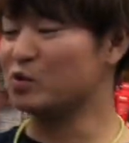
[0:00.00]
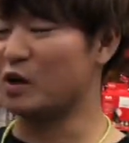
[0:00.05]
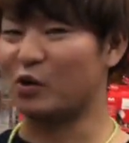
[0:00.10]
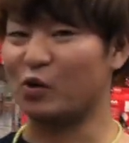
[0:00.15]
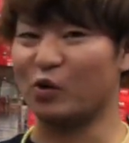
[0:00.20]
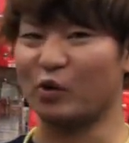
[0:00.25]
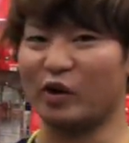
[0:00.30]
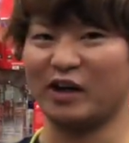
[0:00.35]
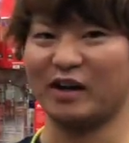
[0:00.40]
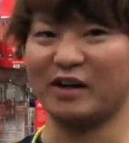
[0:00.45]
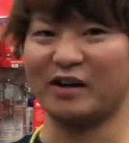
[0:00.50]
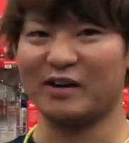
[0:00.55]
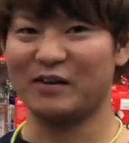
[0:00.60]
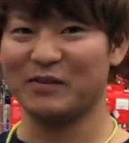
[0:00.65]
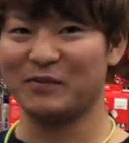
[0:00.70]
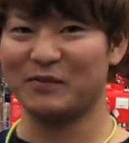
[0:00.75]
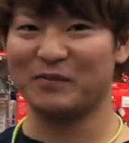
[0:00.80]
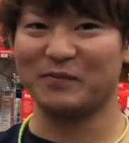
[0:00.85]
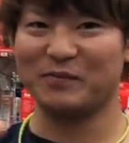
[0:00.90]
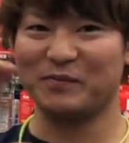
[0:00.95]
わこれ
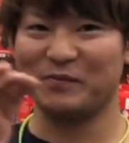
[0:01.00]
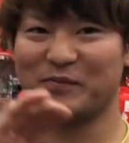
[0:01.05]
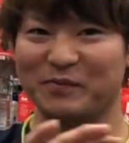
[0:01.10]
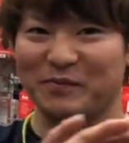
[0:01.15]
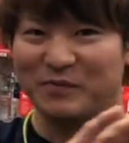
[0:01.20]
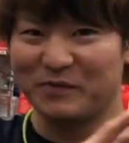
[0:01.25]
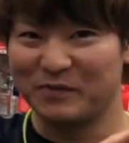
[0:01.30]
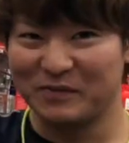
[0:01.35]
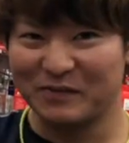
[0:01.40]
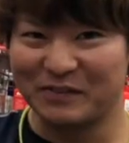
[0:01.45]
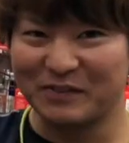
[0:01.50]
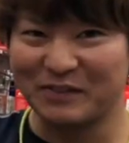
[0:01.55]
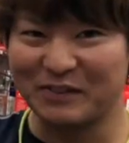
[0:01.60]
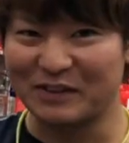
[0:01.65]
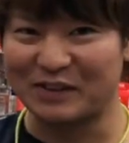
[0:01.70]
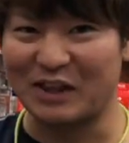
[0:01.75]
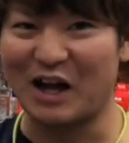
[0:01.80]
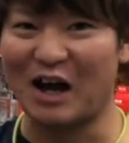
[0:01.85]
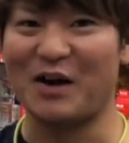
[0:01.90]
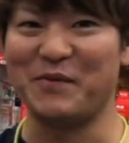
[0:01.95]

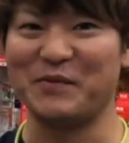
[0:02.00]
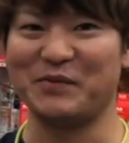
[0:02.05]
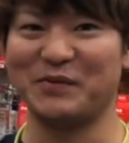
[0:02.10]
だ